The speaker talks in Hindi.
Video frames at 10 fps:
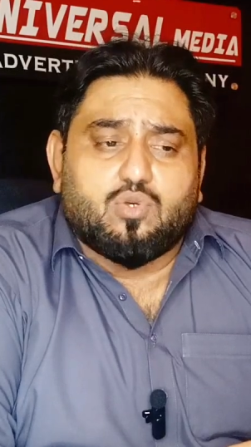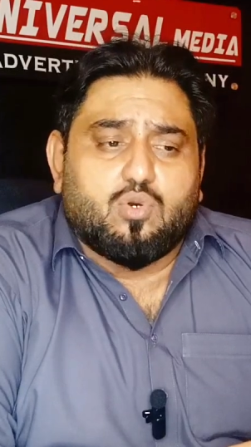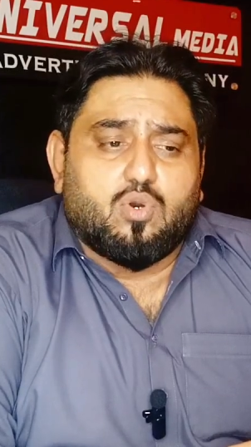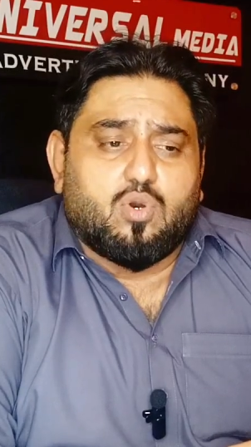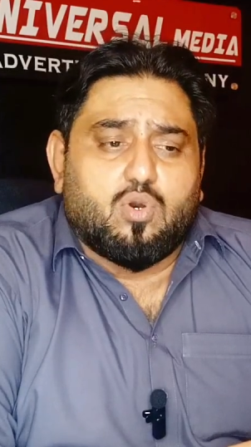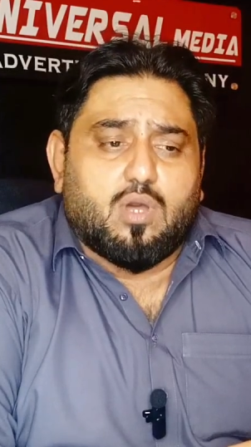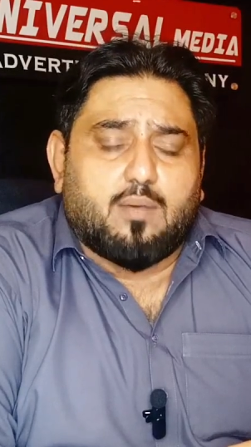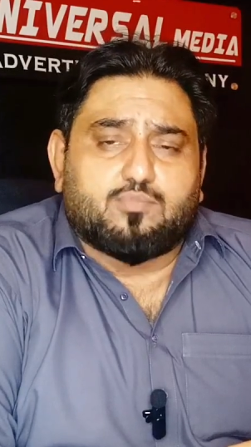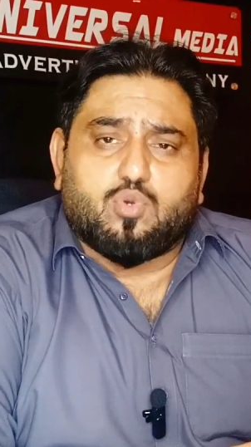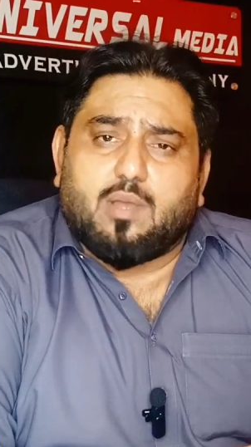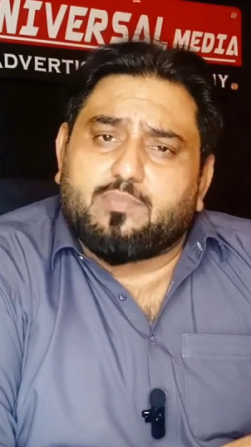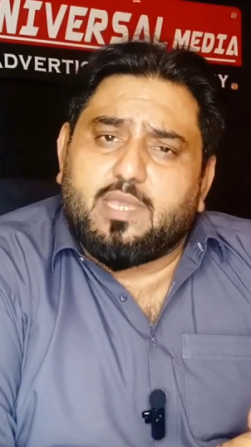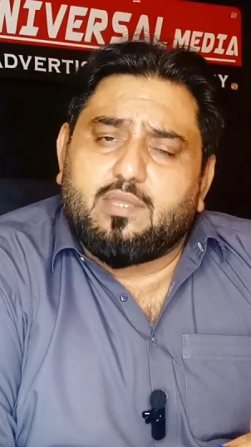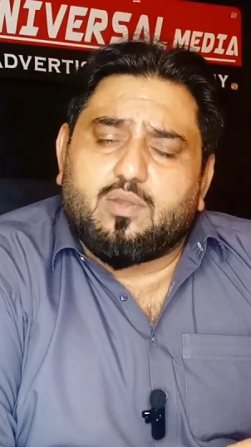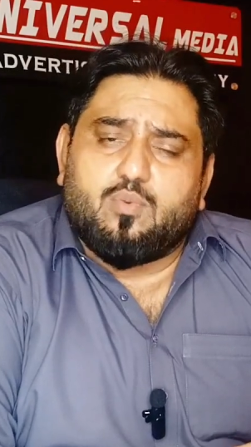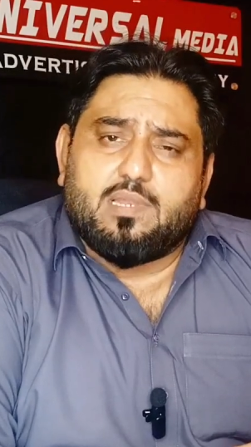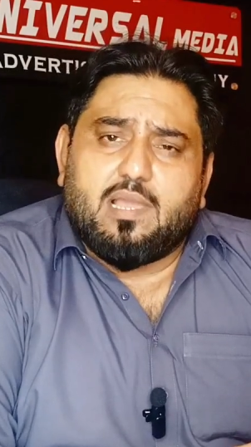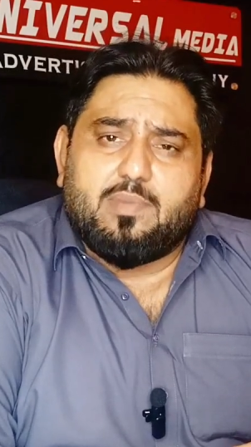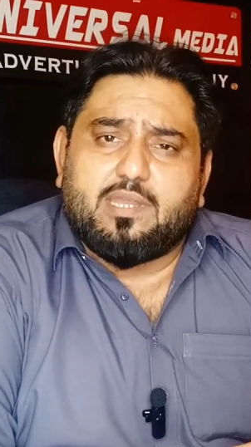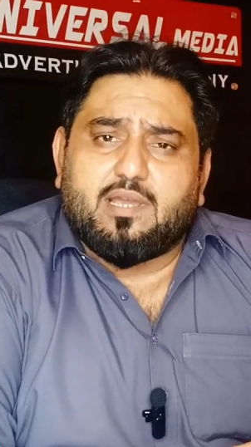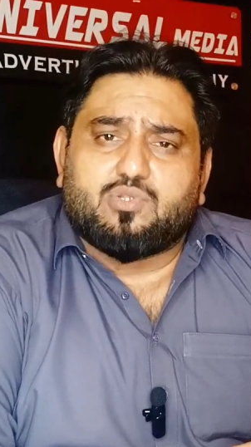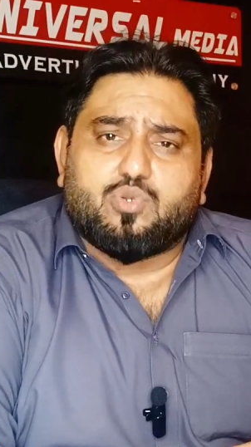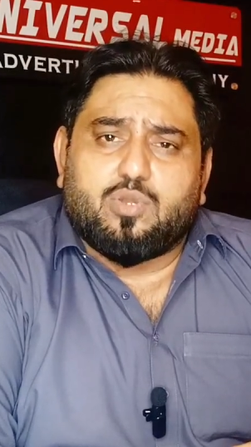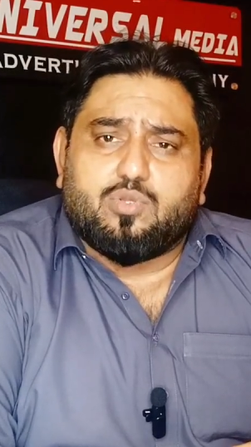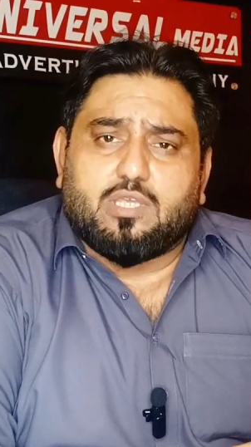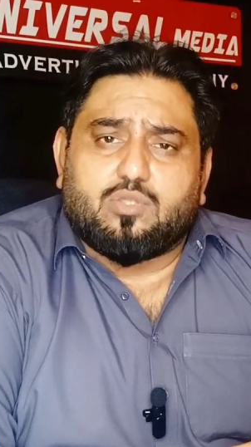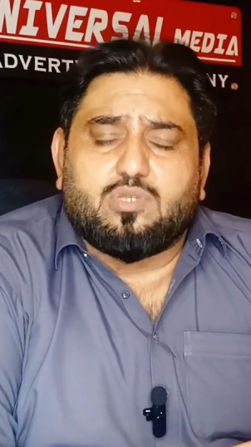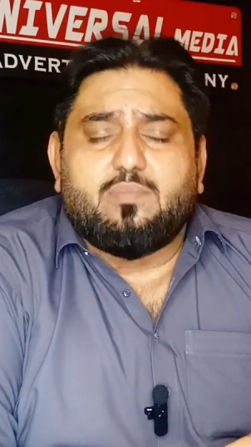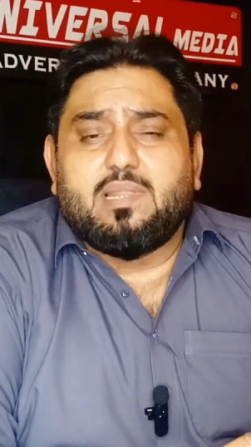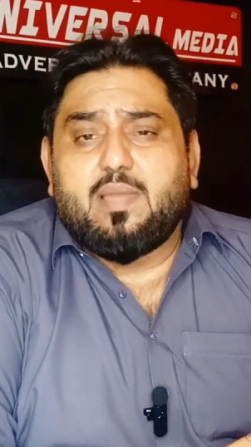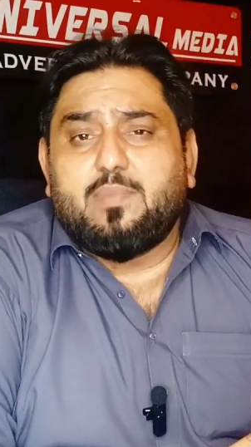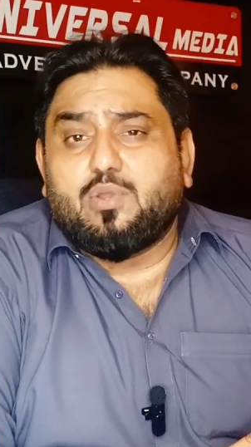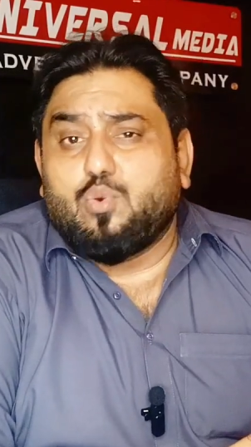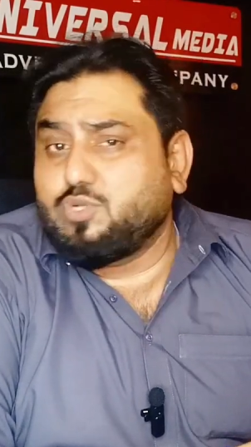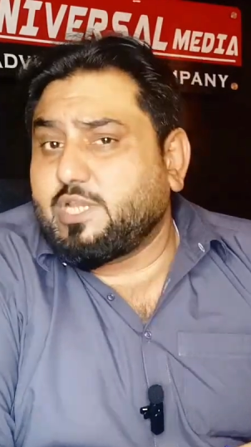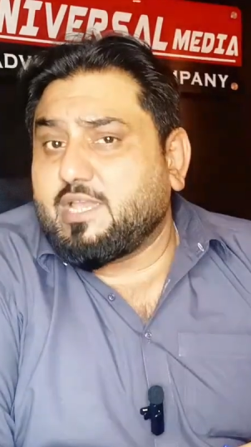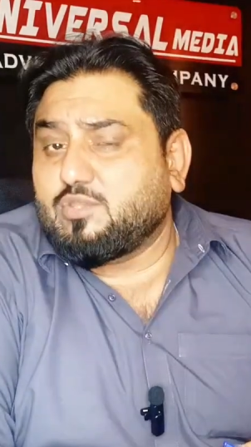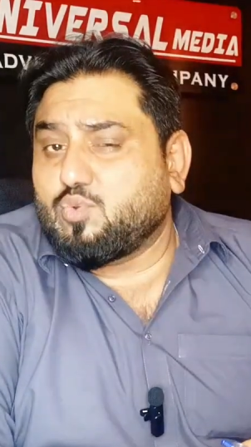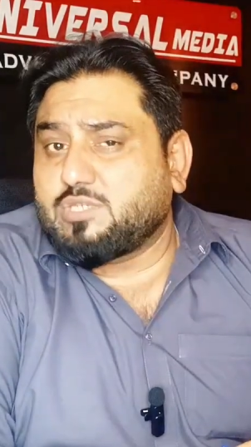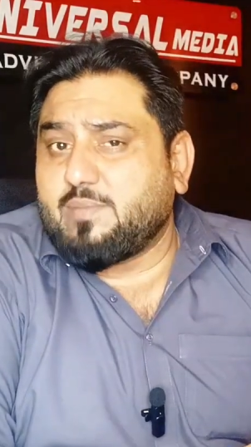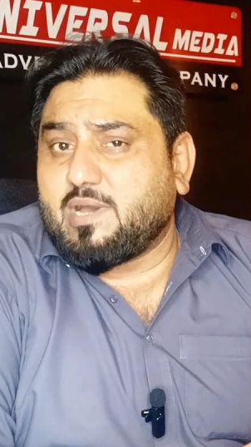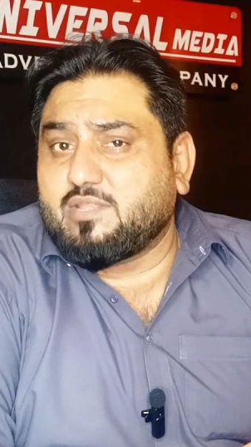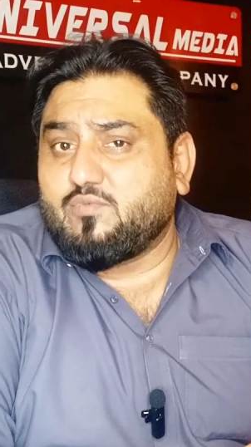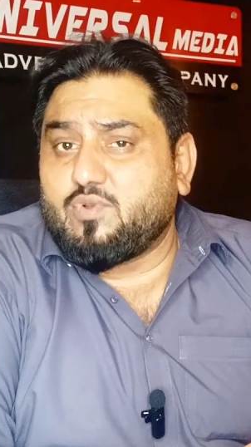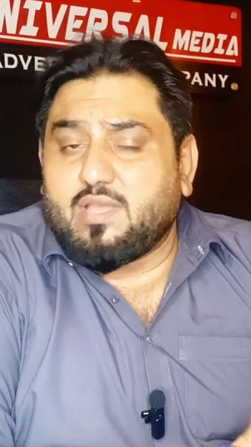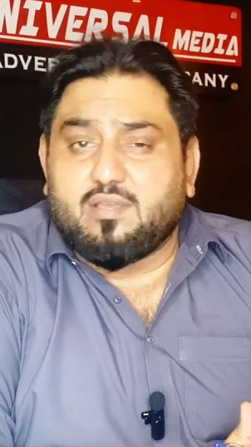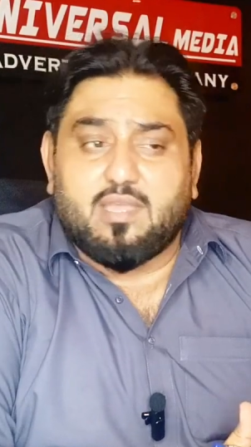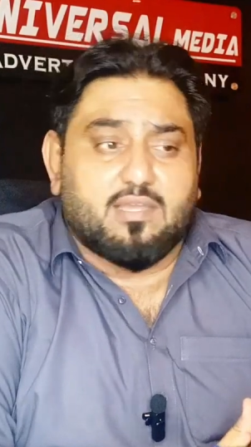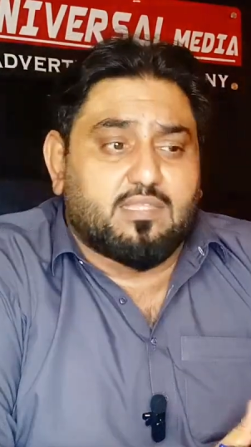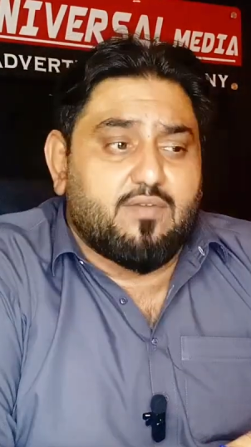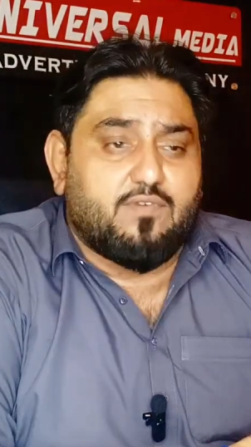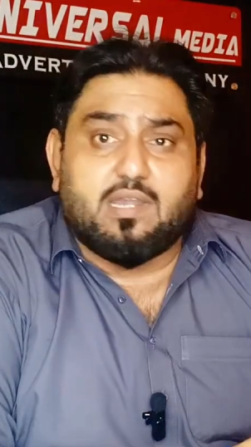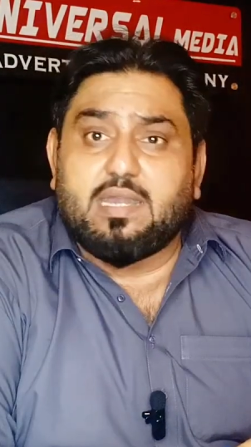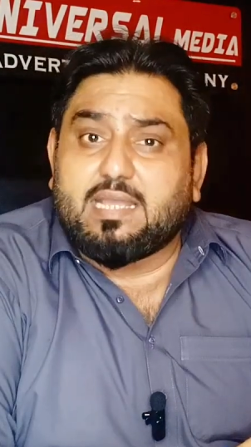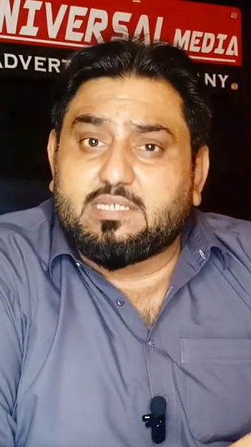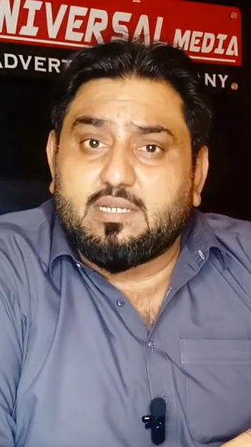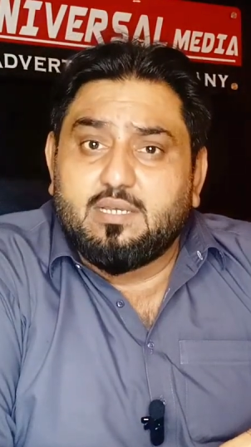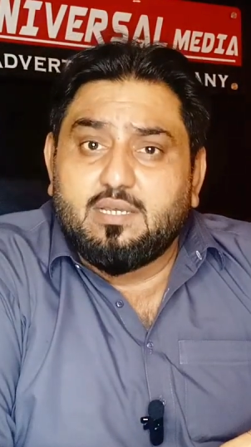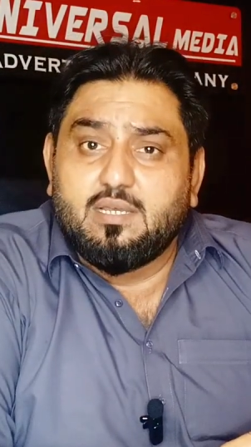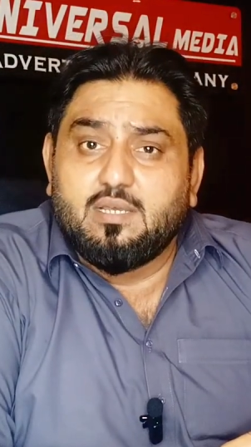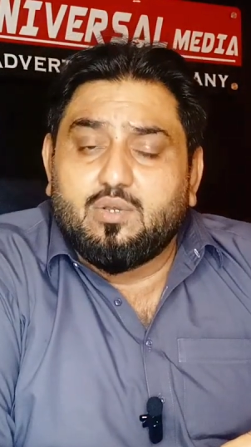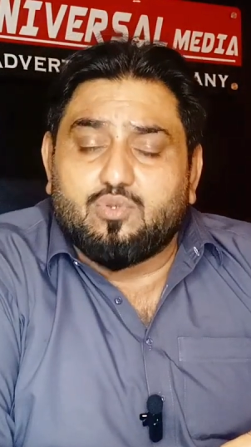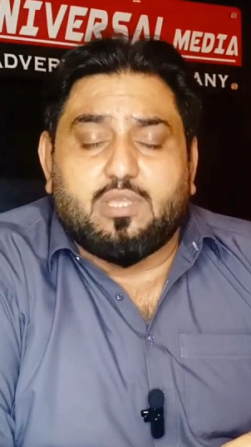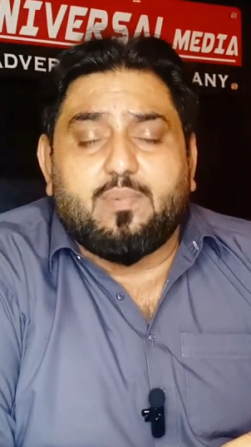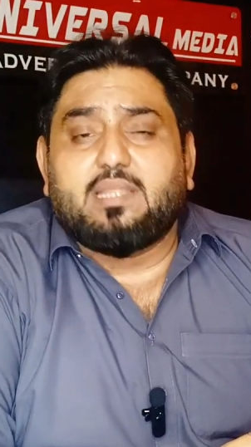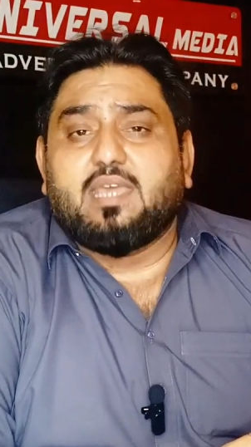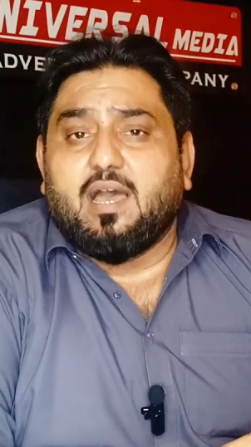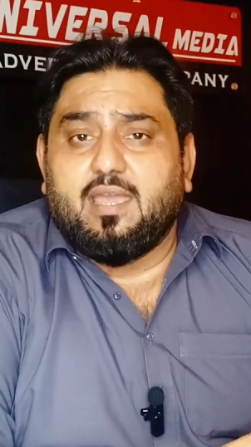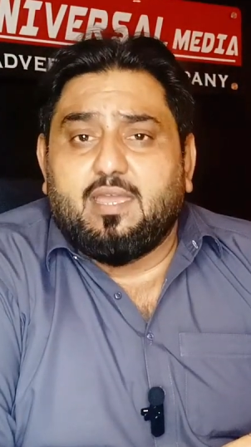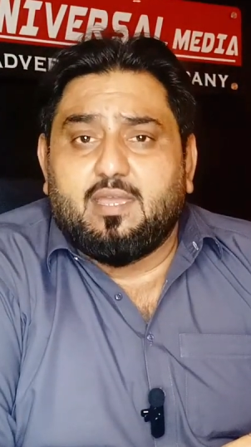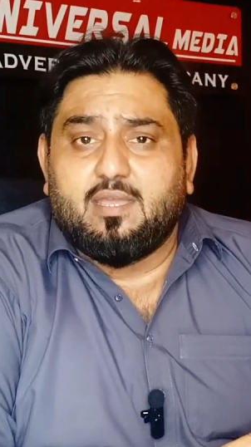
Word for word: तो हम तो कब के इनको मिलियामेट कर चुके होते तो ये मिलियामेट हो जाएंगे तो उसके बाद वो क्या क्या कहते हैं व्हाट नेक्स्ट उसके बाद क्या है